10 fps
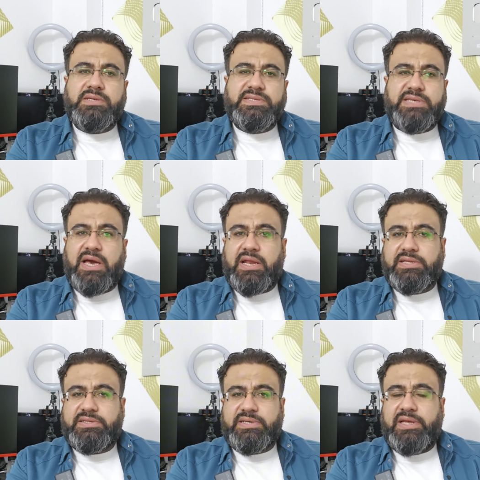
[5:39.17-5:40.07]

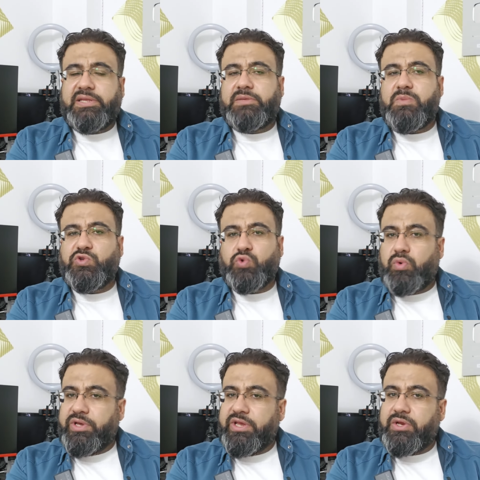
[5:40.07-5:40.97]
زياره عده
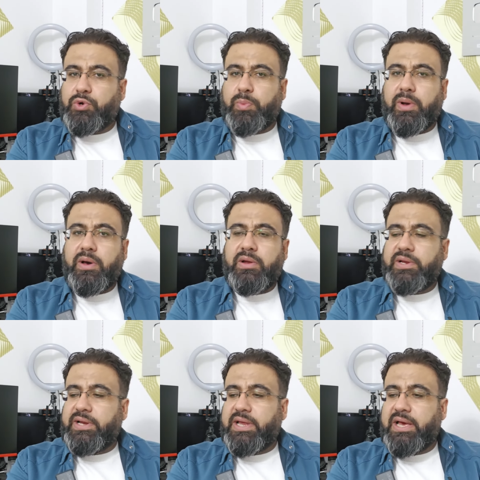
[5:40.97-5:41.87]
مسؤولين كبار
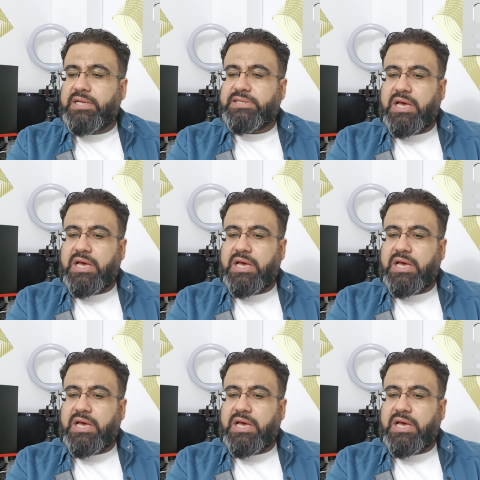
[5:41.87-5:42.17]
الى